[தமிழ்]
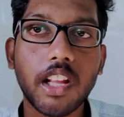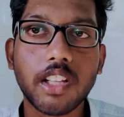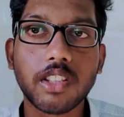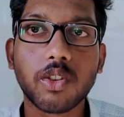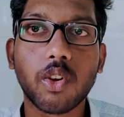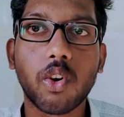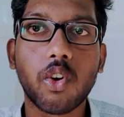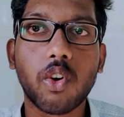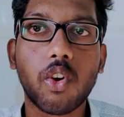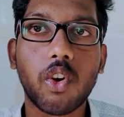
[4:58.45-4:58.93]

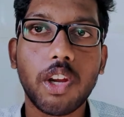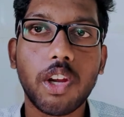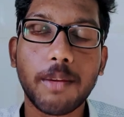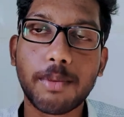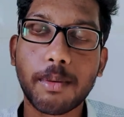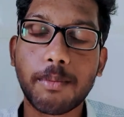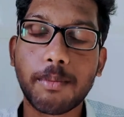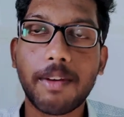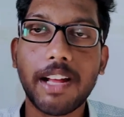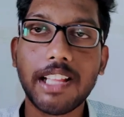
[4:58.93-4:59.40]
ஸோ
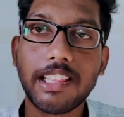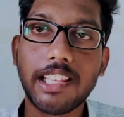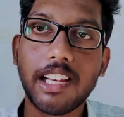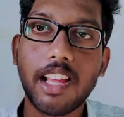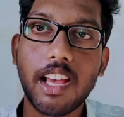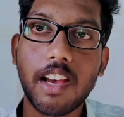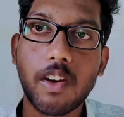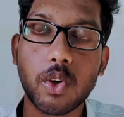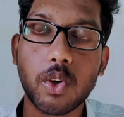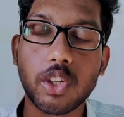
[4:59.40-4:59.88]
இப்போ பார்த்தீங்கன்னா
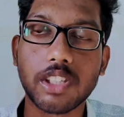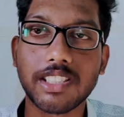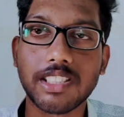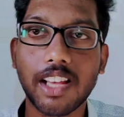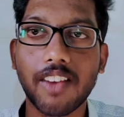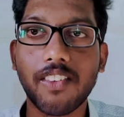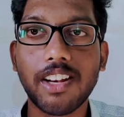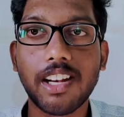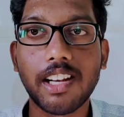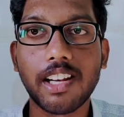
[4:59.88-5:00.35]
ஒரு
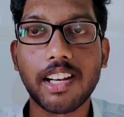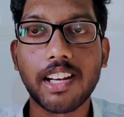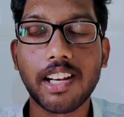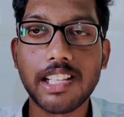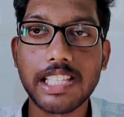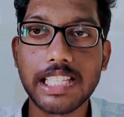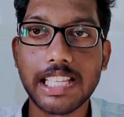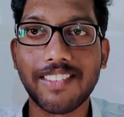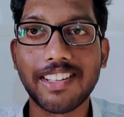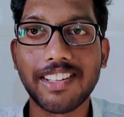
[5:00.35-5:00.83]
செவன் ஹண்ட்ரட்
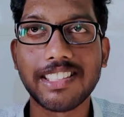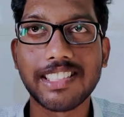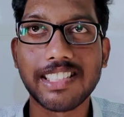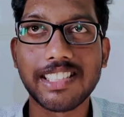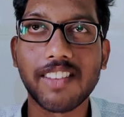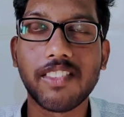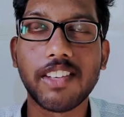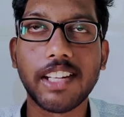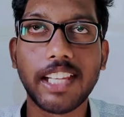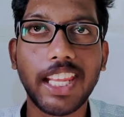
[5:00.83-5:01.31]
செவன்
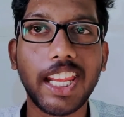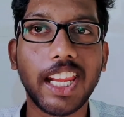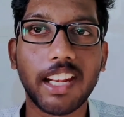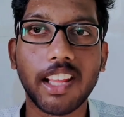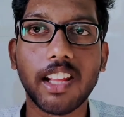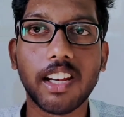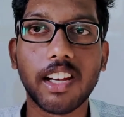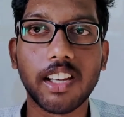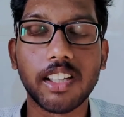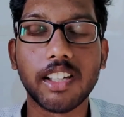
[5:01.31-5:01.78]
செவன்ட்டி கிட்டே
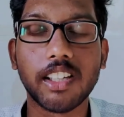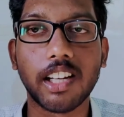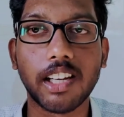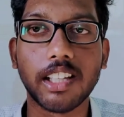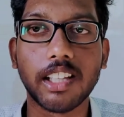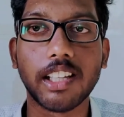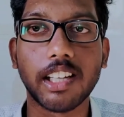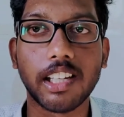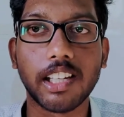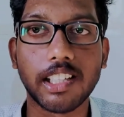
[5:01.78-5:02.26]
இருக்குதுன்னு
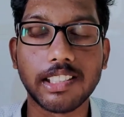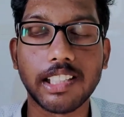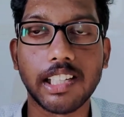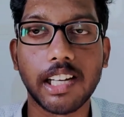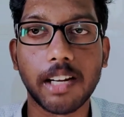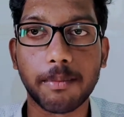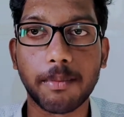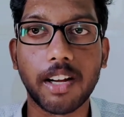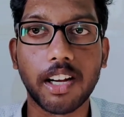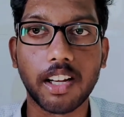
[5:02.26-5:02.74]
நினைக்கிறேன்
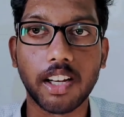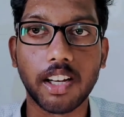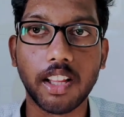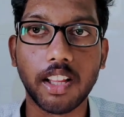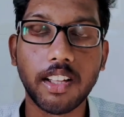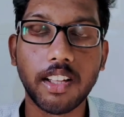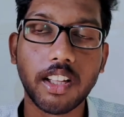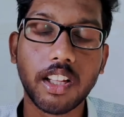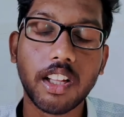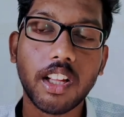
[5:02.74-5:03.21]
சரியாக பார்க்கல
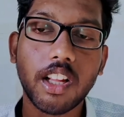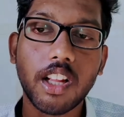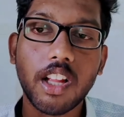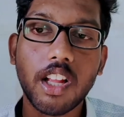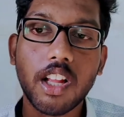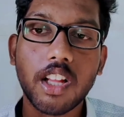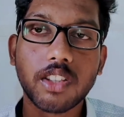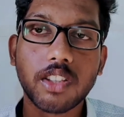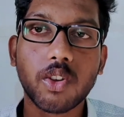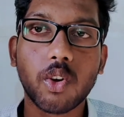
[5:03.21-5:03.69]

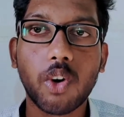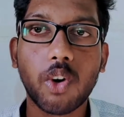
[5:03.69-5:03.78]
ஸோ